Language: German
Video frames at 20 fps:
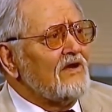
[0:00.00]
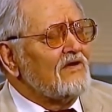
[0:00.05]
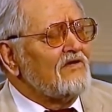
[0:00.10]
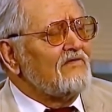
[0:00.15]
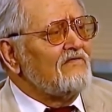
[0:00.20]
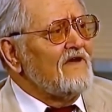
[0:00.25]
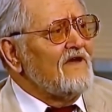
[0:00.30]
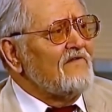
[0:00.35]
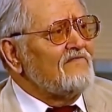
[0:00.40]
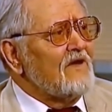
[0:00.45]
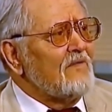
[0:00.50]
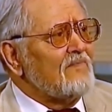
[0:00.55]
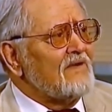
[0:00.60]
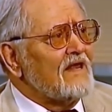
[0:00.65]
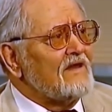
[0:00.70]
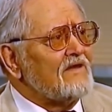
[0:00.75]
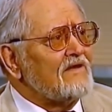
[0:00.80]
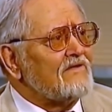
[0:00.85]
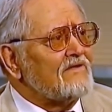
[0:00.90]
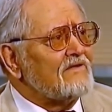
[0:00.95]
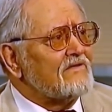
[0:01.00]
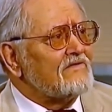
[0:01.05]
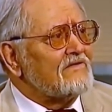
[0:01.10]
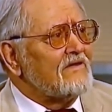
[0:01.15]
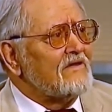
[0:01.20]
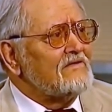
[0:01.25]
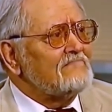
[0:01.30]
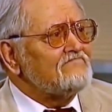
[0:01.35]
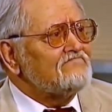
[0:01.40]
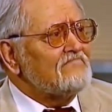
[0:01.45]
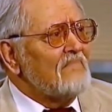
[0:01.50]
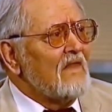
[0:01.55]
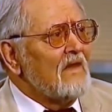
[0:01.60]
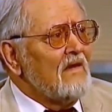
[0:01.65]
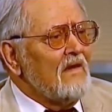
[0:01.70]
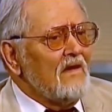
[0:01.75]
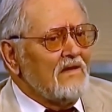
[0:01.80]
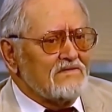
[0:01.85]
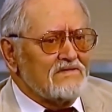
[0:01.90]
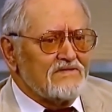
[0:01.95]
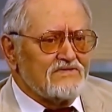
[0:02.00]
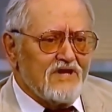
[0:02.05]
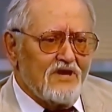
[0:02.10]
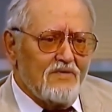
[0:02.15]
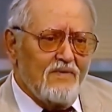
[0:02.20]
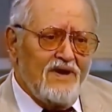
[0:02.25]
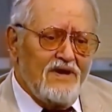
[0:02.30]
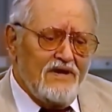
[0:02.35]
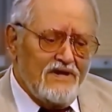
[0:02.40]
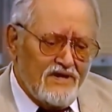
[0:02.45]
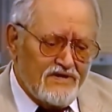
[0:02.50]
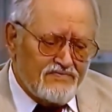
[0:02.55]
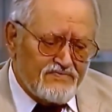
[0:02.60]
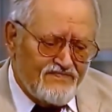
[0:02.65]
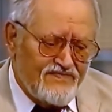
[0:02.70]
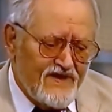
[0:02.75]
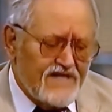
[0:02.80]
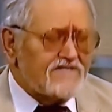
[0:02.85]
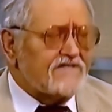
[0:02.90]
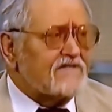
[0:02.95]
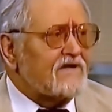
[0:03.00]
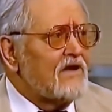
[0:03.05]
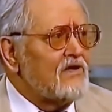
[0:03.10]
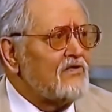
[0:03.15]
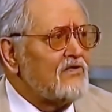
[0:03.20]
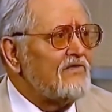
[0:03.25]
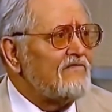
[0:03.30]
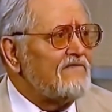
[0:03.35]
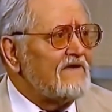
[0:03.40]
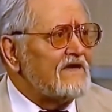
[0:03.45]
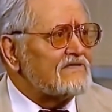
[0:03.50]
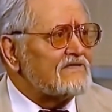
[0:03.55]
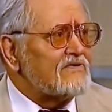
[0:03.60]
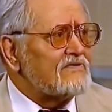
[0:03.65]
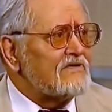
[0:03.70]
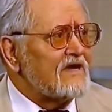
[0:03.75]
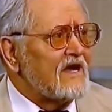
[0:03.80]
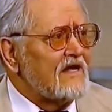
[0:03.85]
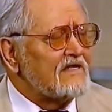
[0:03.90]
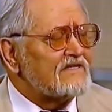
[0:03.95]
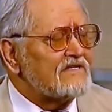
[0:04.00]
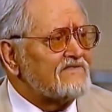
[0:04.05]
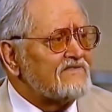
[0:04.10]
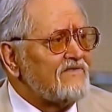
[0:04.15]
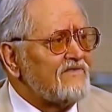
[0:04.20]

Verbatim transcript: und wer verblendet ist. Es ist ja immerhin fast gelungen, fast unser ganzes